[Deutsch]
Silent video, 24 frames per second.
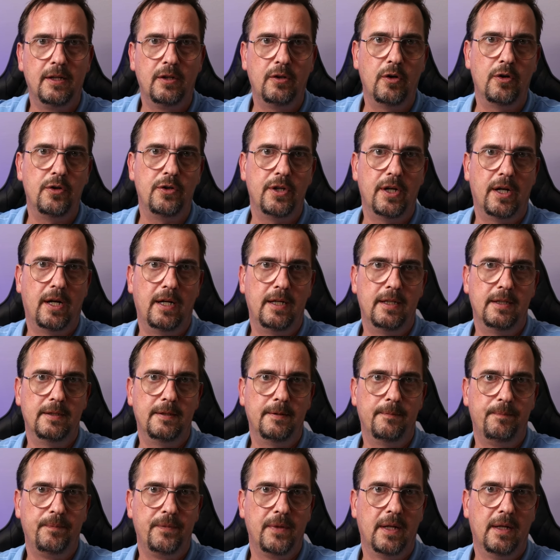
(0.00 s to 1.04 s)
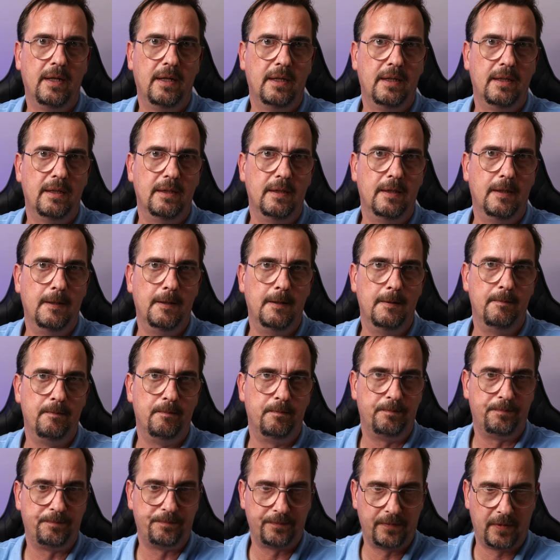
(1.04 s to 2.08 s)
könnt ihr halt
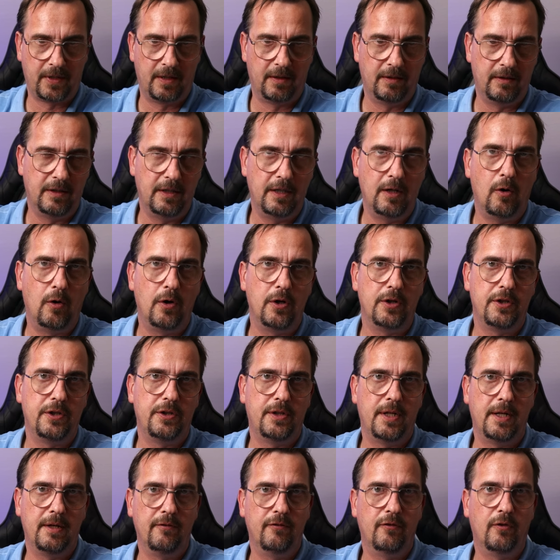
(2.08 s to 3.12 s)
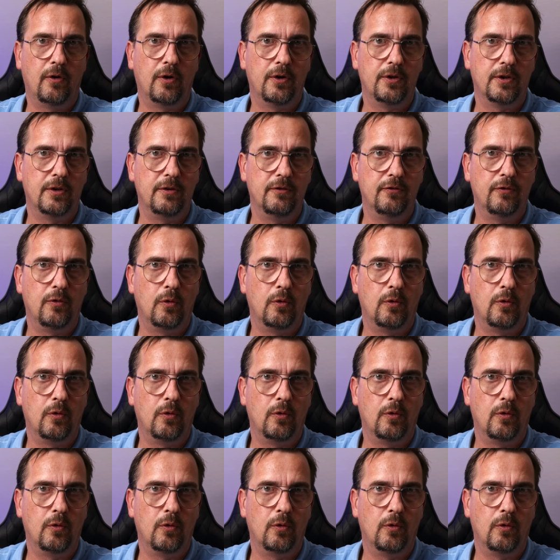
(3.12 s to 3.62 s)
ähm, euch den vorderen